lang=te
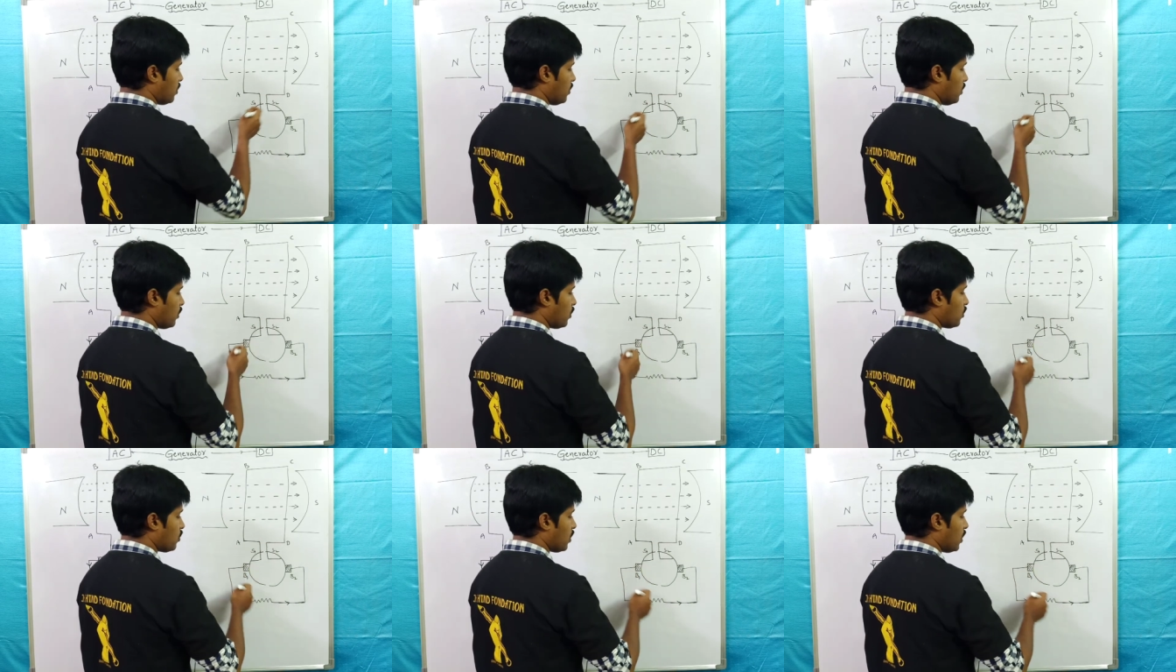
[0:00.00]

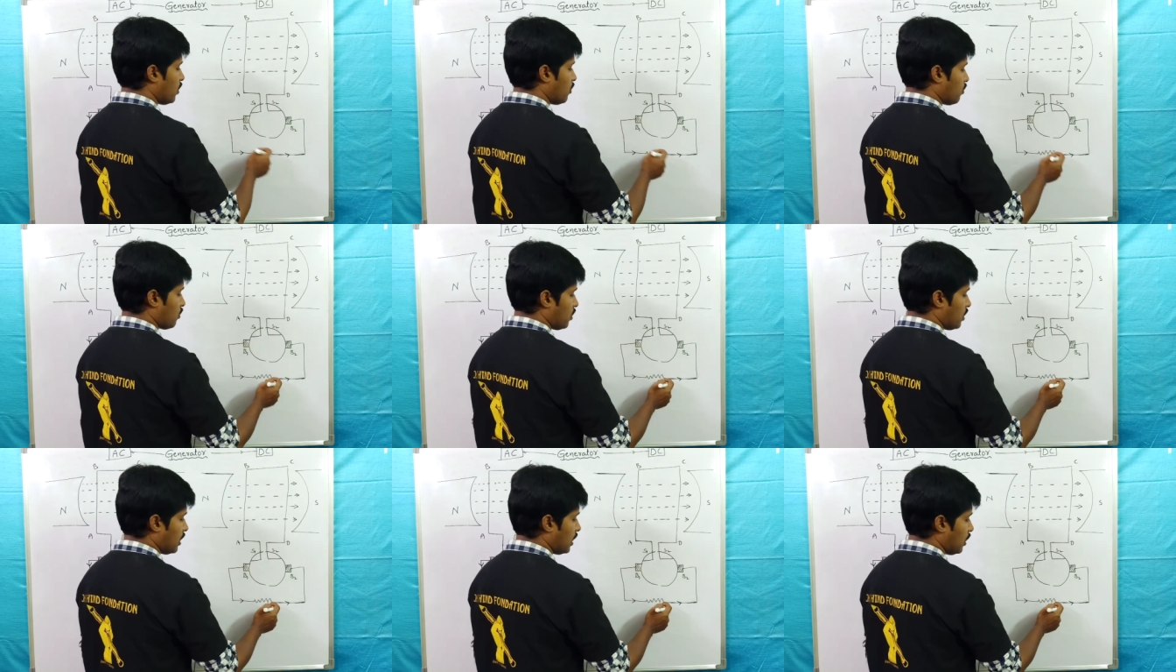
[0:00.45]
తిరుగుతూనే
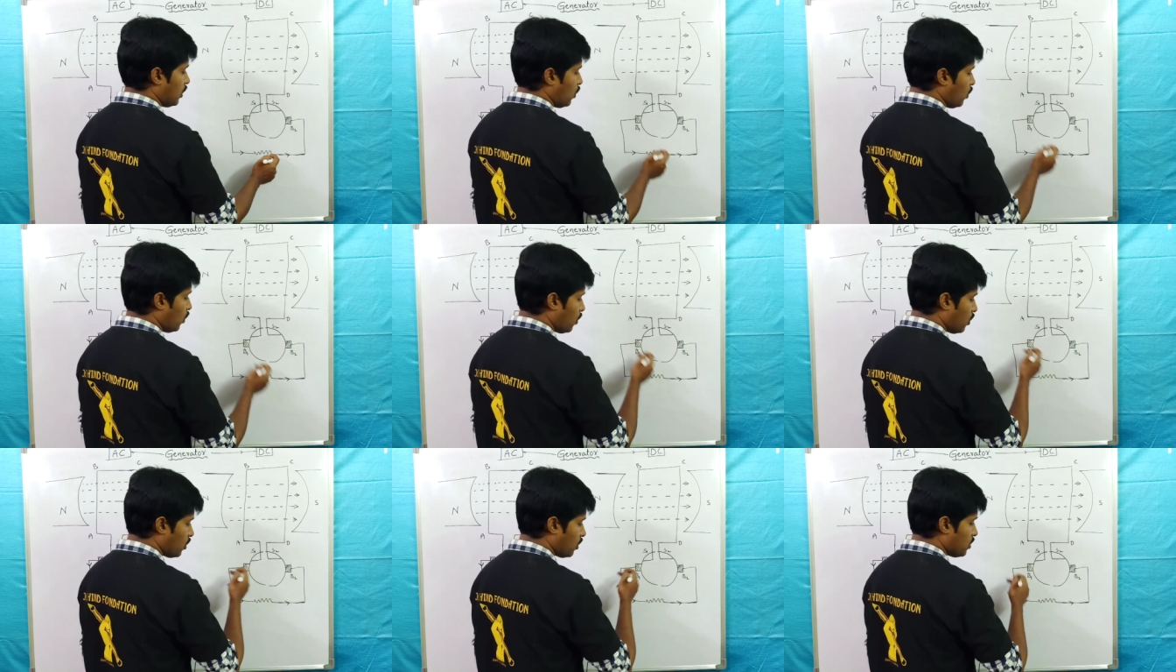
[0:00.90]
ఉంటుంది ఈ
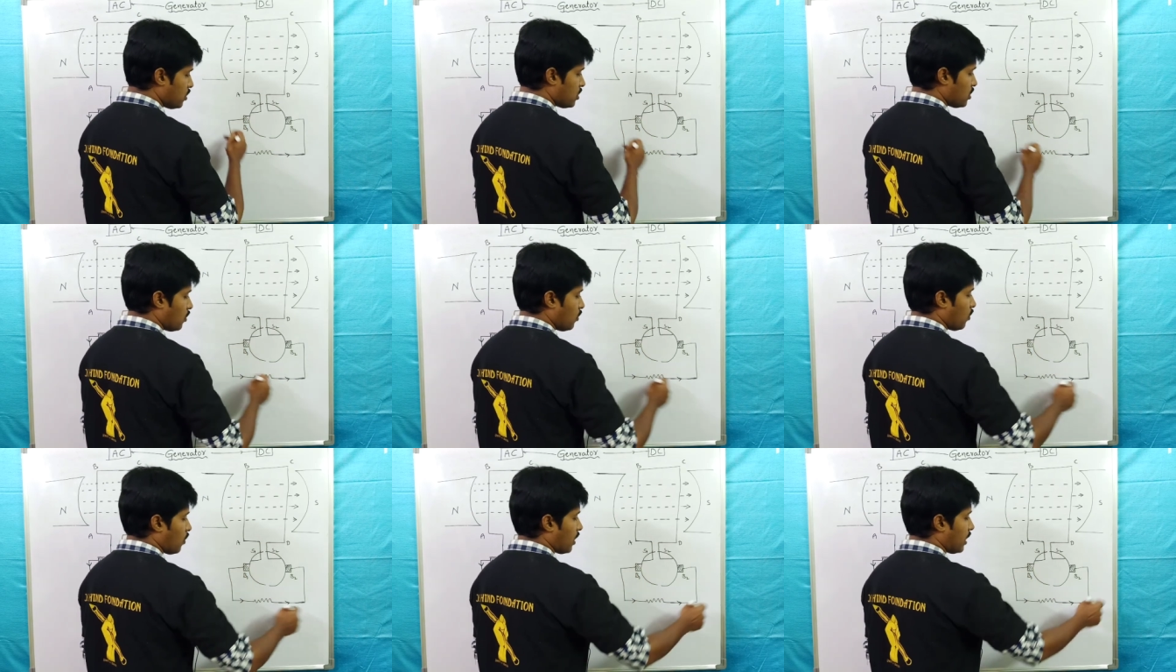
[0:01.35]
లోడ్ నుంచి
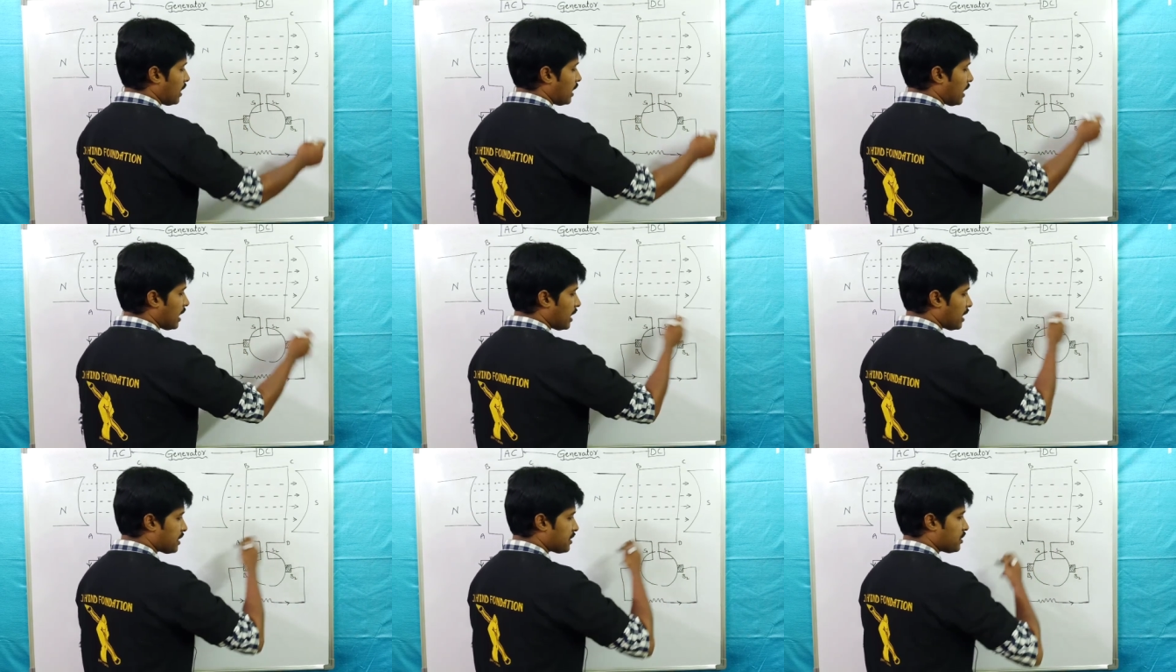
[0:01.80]
వన్
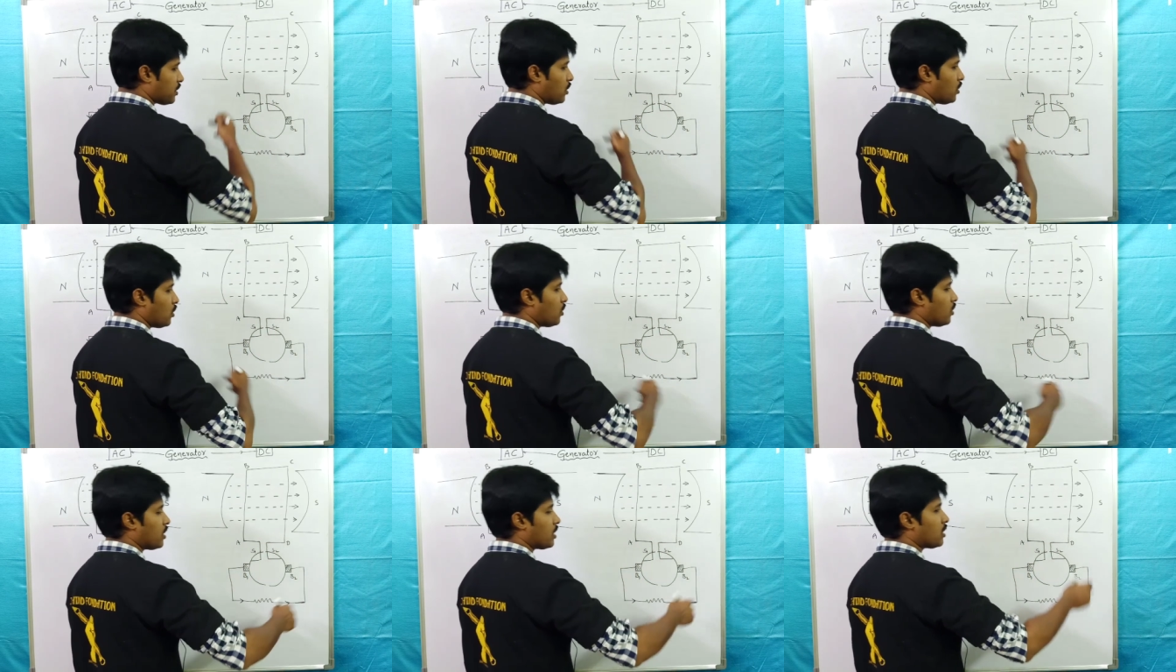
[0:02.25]

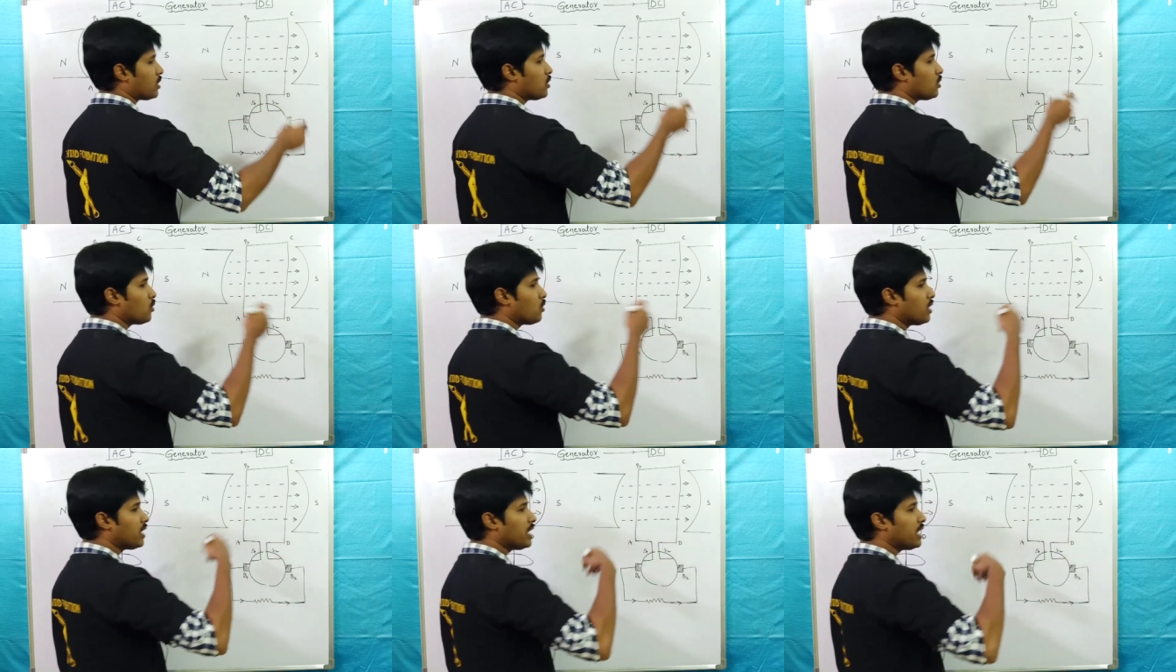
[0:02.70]
డైరెక్షన్లోని
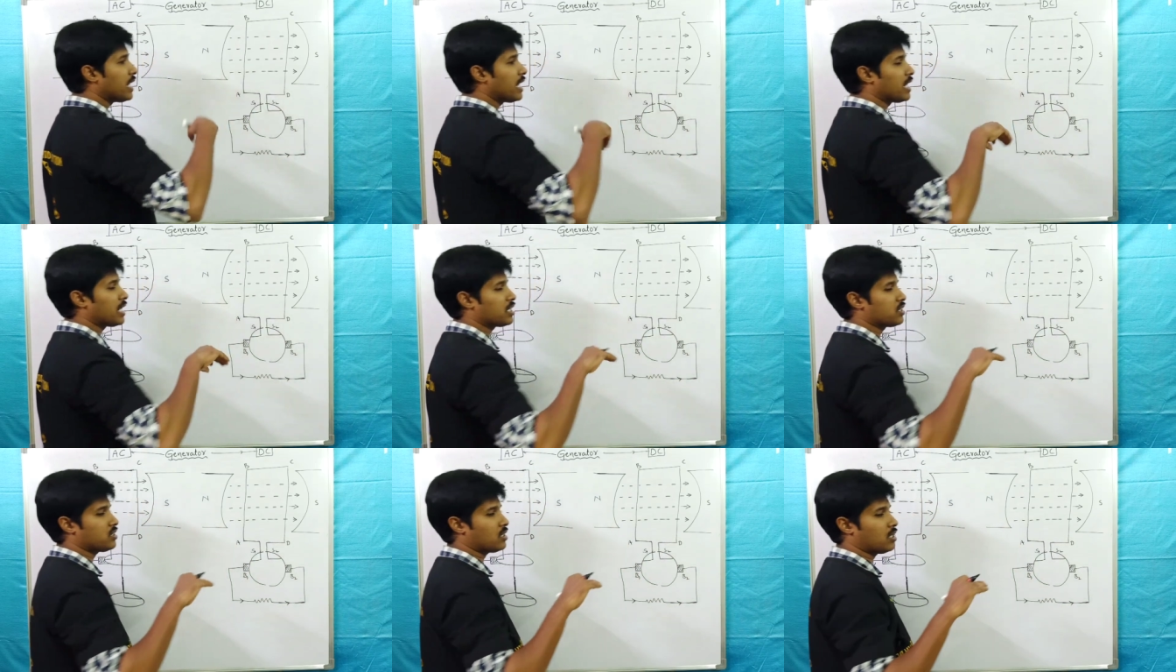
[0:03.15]
యూని
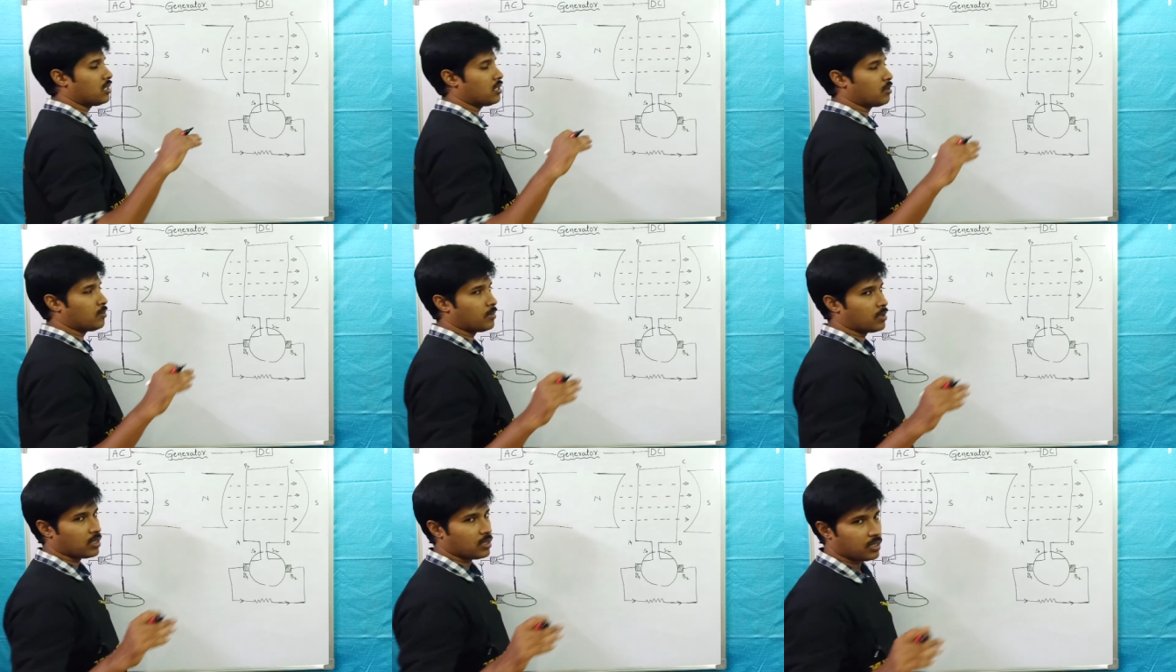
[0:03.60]
డైరెక్షన్
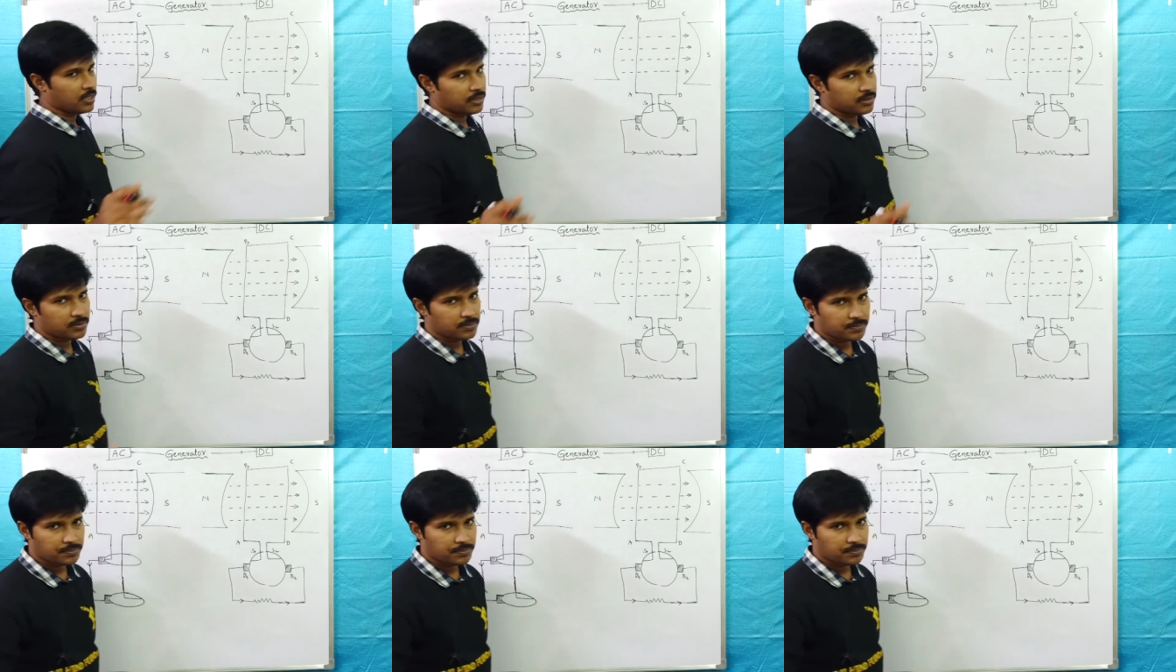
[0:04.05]
అంటాం మనం దాన్ని